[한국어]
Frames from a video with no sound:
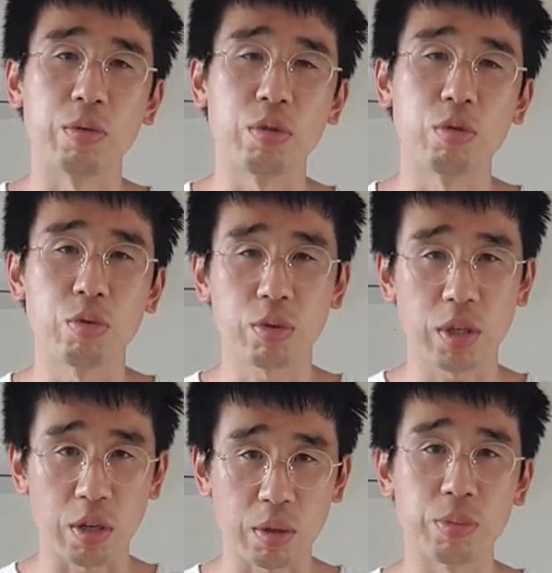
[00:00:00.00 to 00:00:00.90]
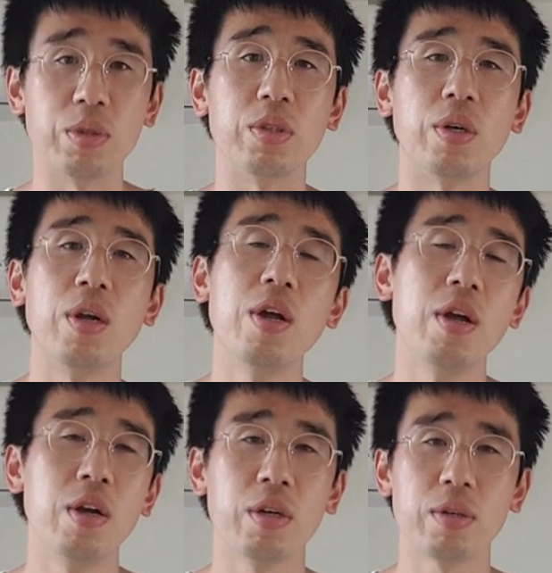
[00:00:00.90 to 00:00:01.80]
우리 구독자 여러분들
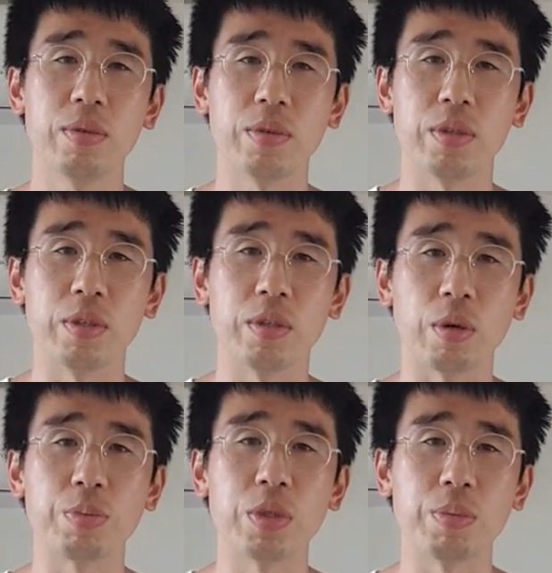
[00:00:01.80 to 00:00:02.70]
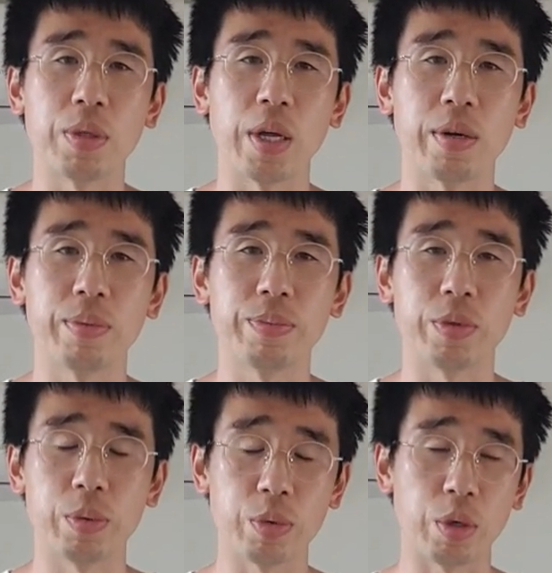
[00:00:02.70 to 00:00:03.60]
네, 덕분입니다.
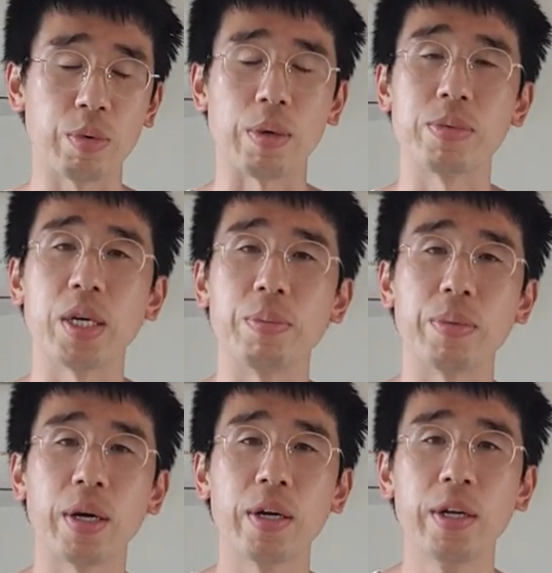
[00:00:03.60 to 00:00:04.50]
너무너무 감사합니다.